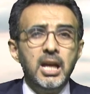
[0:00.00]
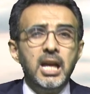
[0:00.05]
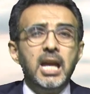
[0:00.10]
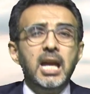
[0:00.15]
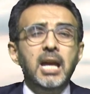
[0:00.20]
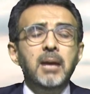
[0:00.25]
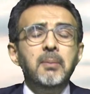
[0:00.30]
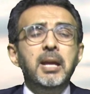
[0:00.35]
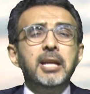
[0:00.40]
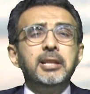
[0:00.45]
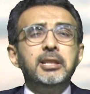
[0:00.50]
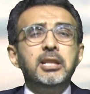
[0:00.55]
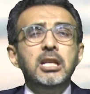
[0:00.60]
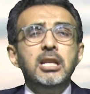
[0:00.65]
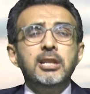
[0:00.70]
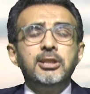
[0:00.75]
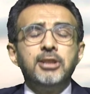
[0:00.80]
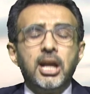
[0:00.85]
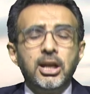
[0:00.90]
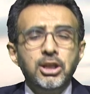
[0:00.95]

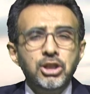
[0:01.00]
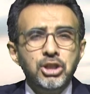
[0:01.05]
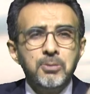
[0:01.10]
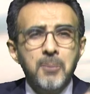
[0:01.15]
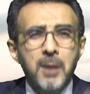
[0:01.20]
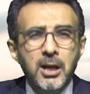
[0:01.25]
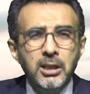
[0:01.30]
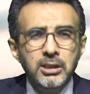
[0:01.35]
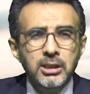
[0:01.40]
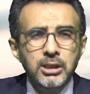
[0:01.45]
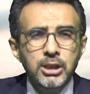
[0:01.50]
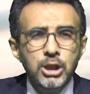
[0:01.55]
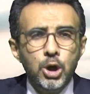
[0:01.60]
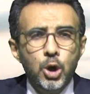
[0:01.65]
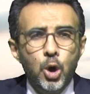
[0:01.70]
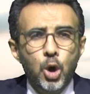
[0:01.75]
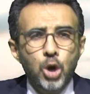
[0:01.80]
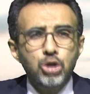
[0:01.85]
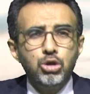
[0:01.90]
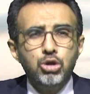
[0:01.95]
emeklilik danışmanlığını
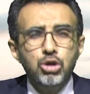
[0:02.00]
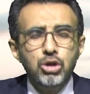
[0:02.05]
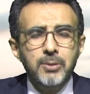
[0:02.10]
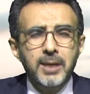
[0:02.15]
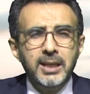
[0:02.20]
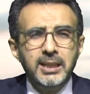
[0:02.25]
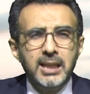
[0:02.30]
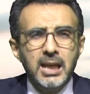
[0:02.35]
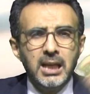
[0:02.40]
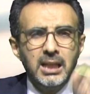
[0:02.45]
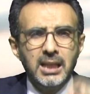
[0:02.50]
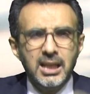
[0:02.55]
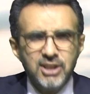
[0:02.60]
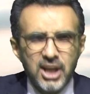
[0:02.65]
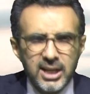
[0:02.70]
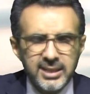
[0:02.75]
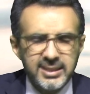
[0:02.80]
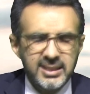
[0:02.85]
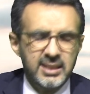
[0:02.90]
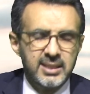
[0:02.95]
Özgür Bey'den
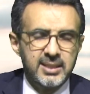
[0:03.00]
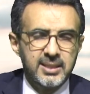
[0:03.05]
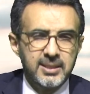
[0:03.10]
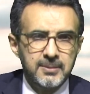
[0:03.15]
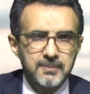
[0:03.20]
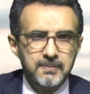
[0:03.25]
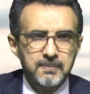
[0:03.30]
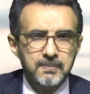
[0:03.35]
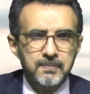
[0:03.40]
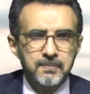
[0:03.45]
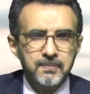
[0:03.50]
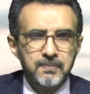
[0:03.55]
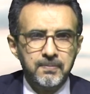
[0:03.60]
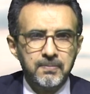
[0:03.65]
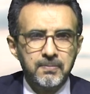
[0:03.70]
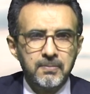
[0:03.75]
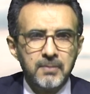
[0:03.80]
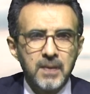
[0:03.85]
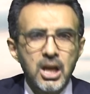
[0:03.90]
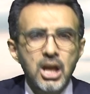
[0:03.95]
alacaksınız.
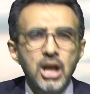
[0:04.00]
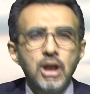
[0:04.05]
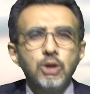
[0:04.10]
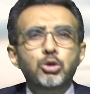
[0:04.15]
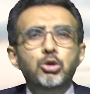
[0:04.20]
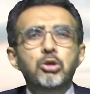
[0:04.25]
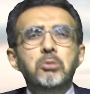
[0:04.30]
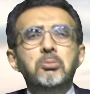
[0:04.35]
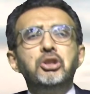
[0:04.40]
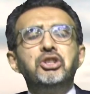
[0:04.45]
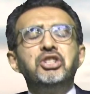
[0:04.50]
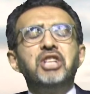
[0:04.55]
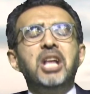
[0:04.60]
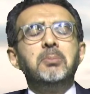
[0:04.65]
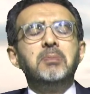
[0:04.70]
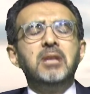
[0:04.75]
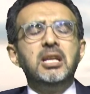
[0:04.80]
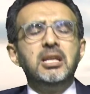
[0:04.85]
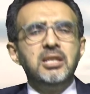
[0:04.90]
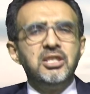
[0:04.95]
Tüm
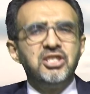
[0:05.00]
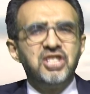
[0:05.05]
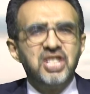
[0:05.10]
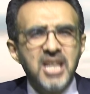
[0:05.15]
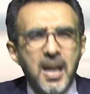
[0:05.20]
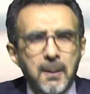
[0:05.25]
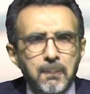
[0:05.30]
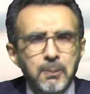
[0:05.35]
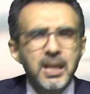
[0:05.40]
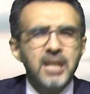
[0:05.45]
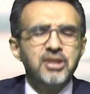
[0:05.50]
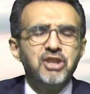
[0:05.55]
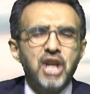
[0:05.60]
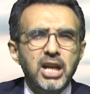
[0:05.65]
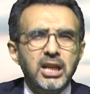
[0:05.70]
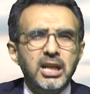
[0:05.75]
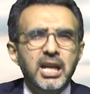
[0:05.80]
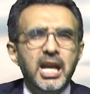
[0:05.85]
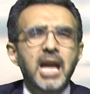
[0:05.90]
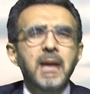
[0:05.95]
işlemleriniz
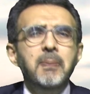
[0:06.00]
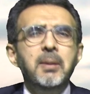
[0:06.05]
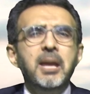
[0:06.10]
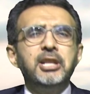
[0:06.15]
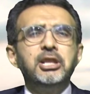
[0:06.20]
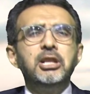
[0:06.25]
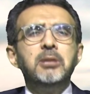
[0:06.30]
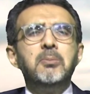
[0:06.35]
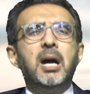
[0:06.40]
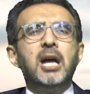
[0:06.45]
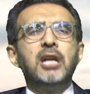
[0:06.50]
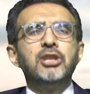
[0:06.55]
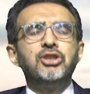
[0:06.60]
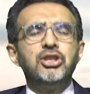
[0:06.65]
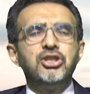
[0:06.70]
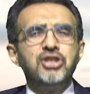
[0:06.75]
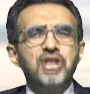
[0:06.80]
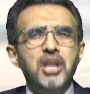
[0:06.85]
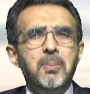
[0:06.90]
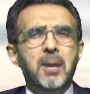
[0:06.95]
yapılacak, emekli
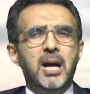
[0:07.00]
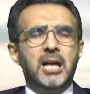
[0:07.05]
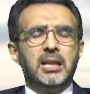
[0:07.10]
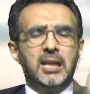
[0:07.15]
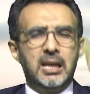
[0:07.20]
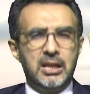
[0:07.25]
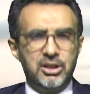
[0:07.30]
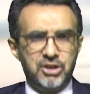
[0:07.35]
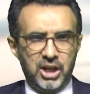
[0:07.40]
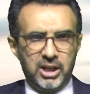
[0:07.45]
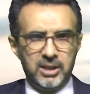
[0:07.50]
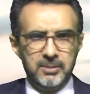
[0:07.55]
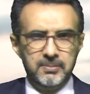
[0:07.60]
maaşınızda bağlanacak.